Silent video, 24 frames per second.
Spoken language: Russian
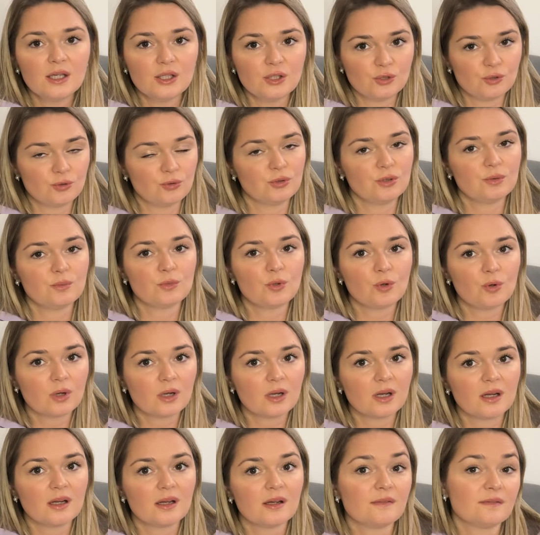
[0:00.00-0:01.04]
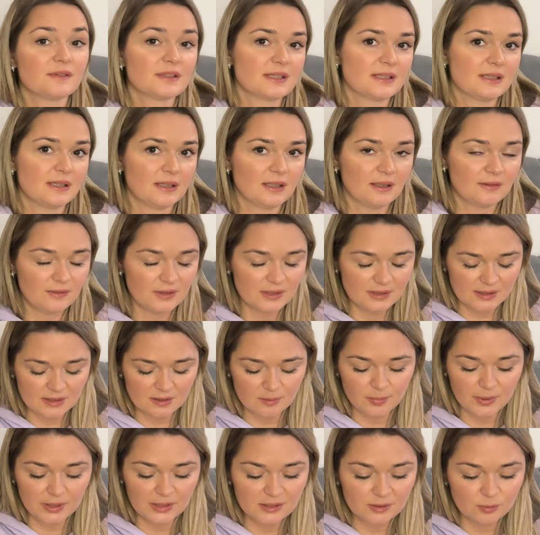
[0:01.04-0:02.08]
еще немного восстановиться.
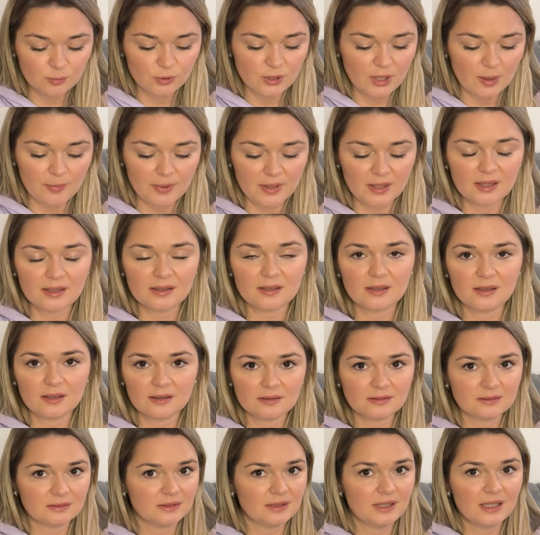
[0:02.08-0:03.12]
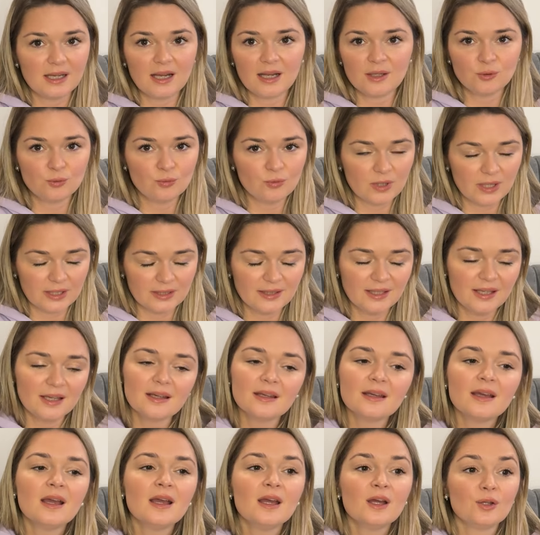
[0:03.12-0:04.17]
Поэтому я пока не гоню
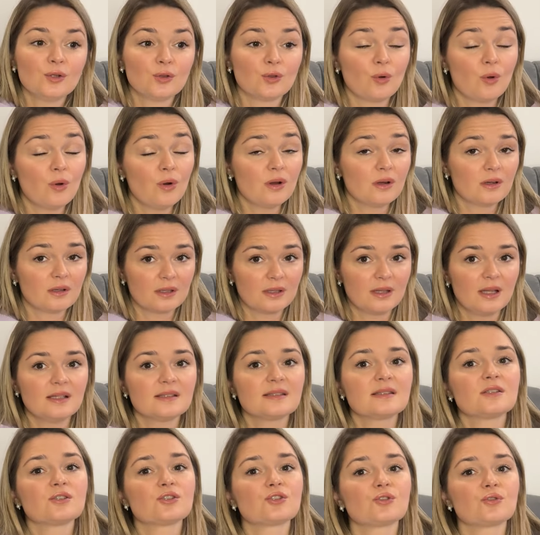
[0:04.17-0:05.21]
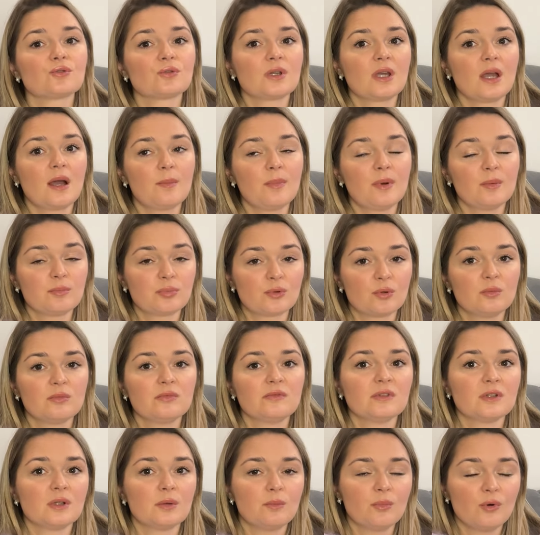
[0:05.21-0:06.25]
коней, но классно, что я
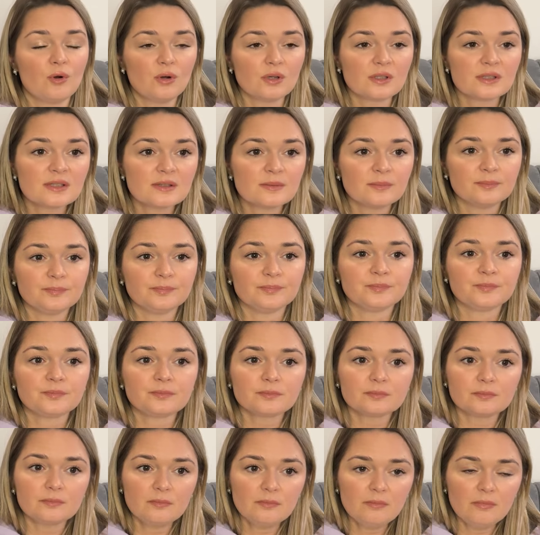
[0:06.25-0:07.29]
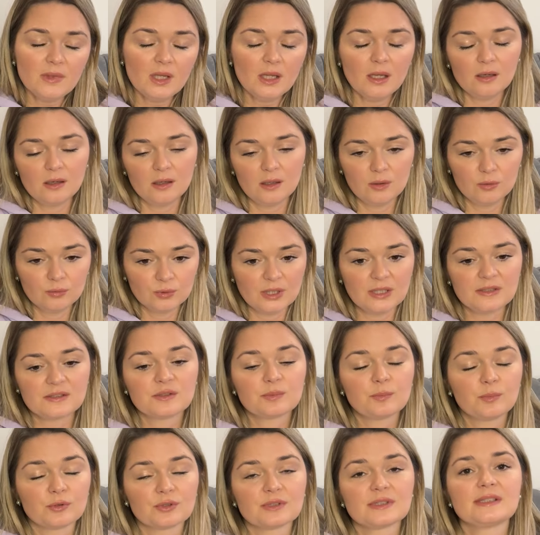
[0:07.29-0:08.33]
попробовала бокс э, у нас в
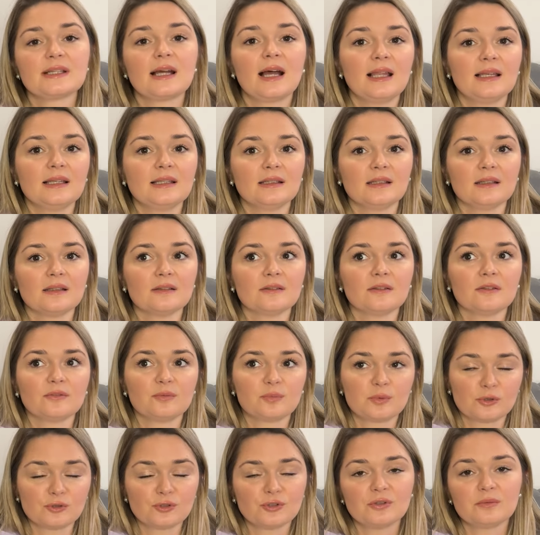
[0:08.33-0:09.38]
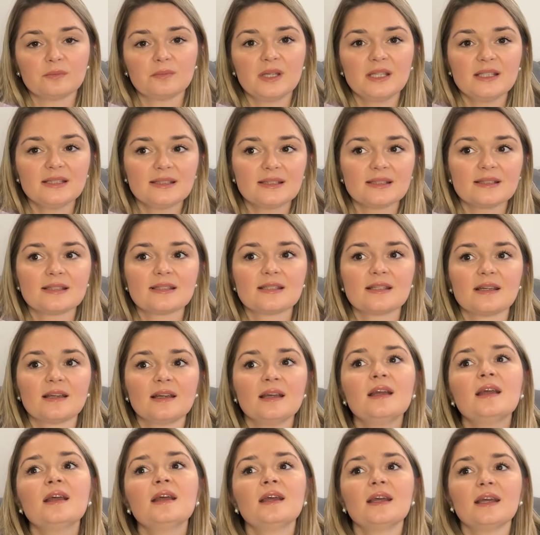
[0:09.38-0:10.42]
спортзале в прошлом месяце.
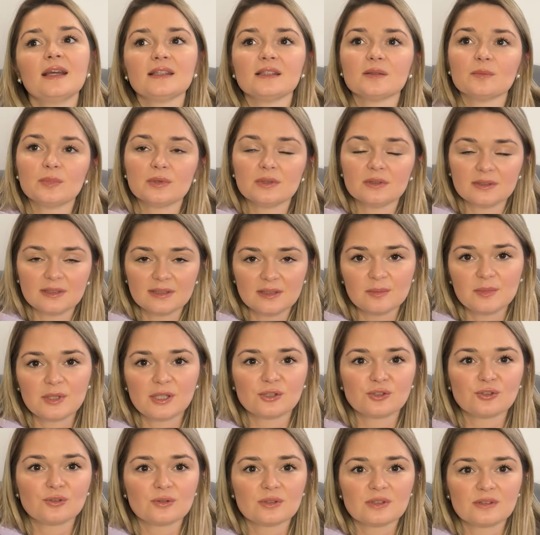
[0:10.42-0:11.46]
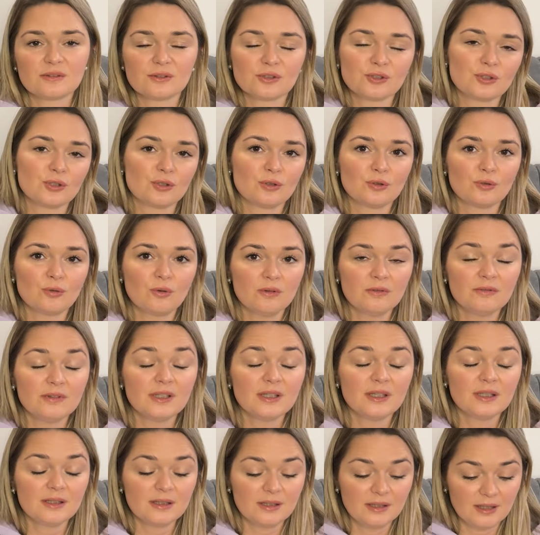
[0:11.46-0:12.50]
Это было для меня что-то совершенно
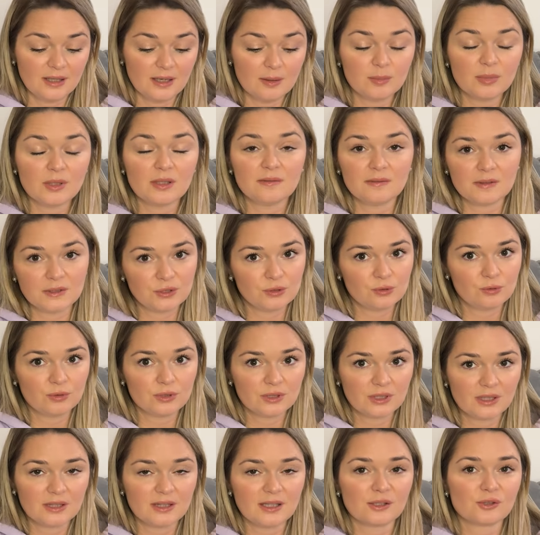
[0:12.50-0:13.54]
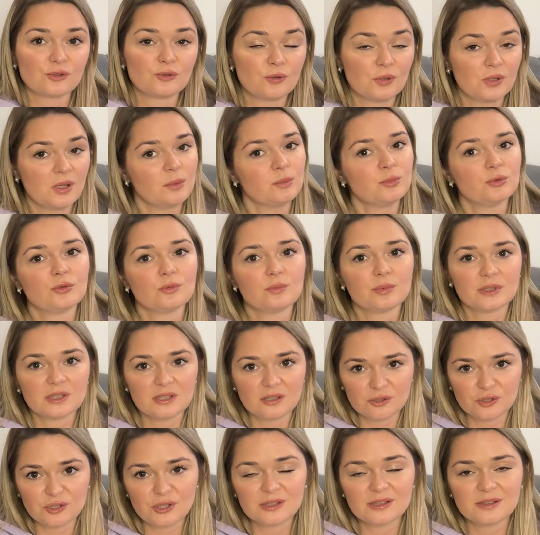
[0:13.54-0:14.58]
новое, и я была в восторге, так что я буду
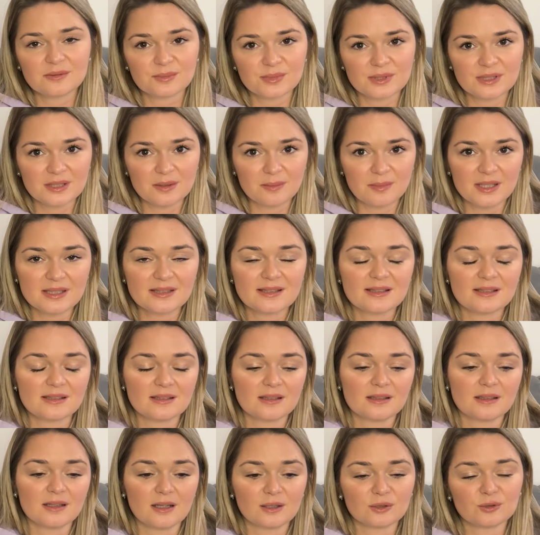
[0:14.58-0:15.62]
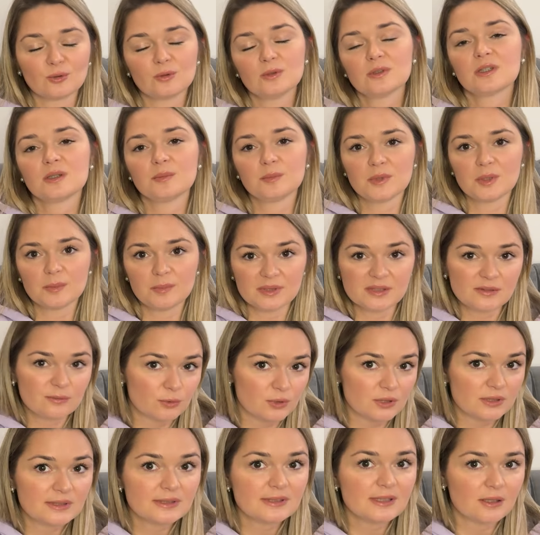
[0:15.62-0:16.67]
продолжать им заниматься, как только мне
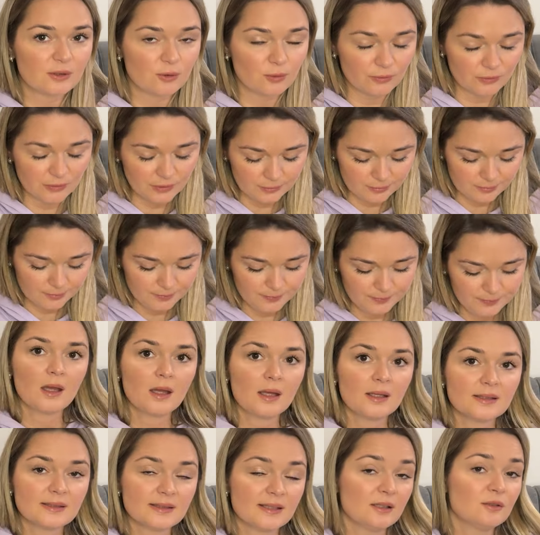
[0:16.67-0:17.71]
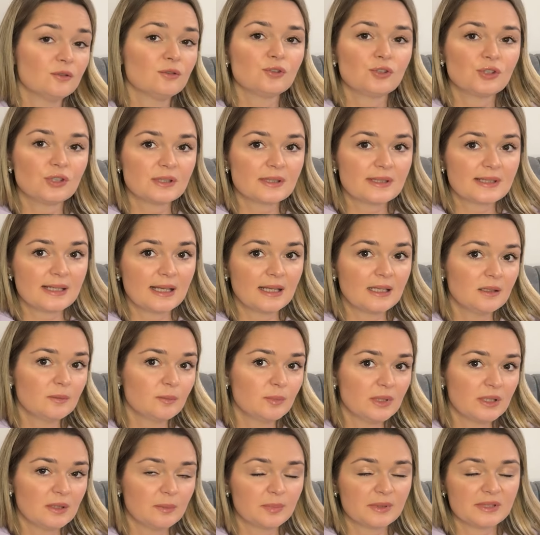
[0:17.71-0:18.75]
позволит здоровье. Следующие цели
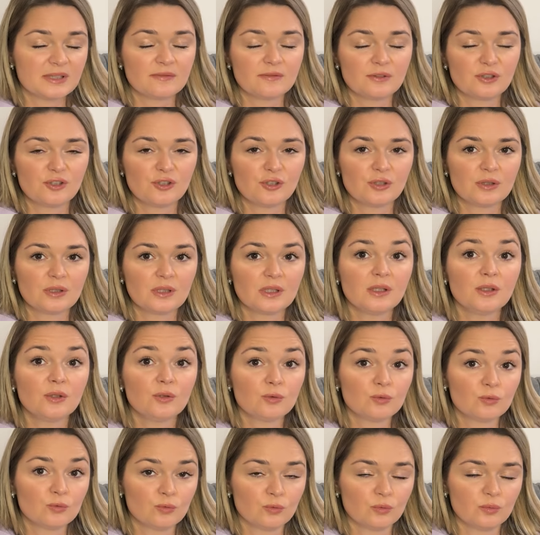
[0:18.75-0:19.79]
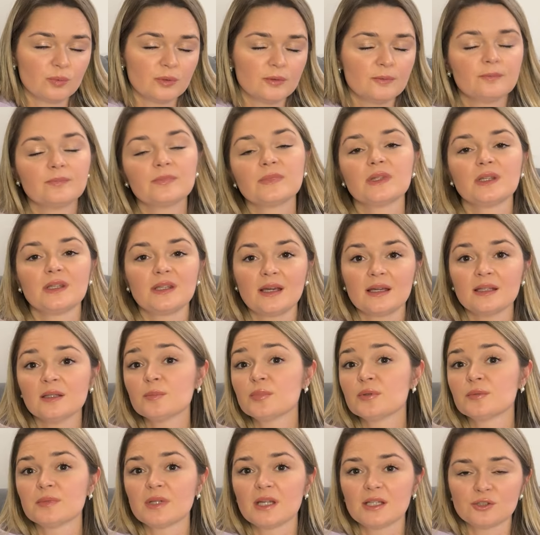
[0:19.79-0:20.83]
были посвящены YouTube. Я
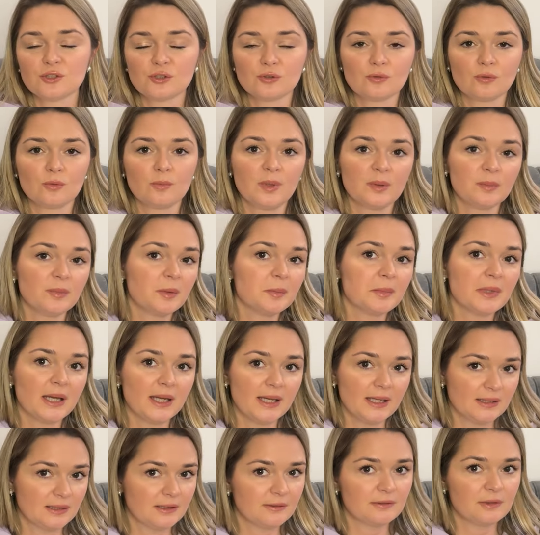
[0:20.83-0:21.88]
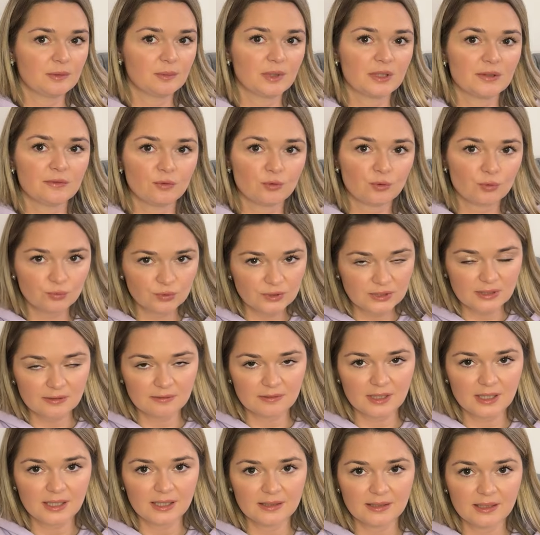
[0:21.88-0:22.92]
напоминаю, что помимо этого моего
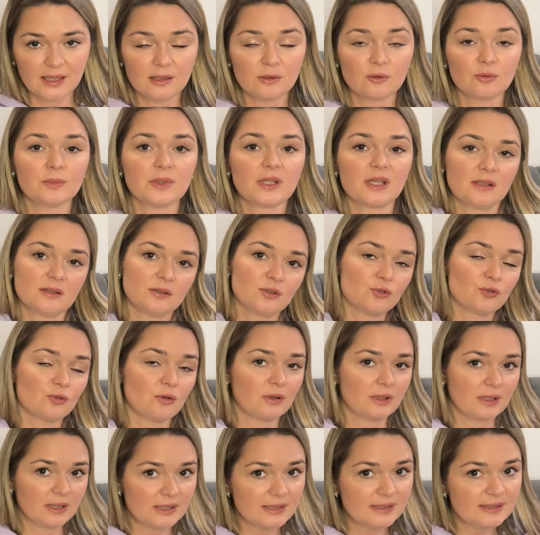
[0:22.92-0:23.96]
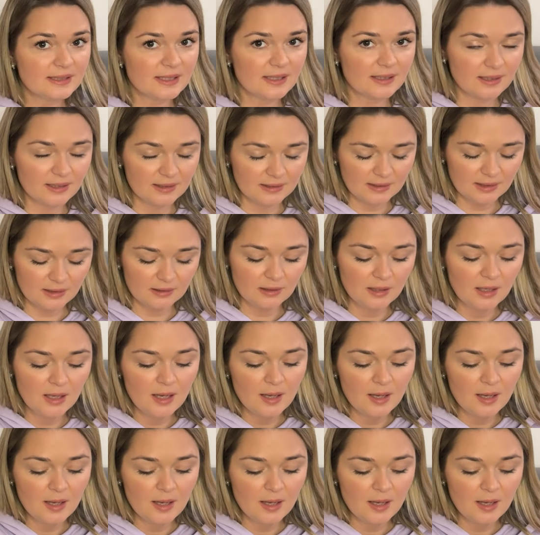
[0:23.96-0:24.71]
русского канала у меня есть еще английский канал,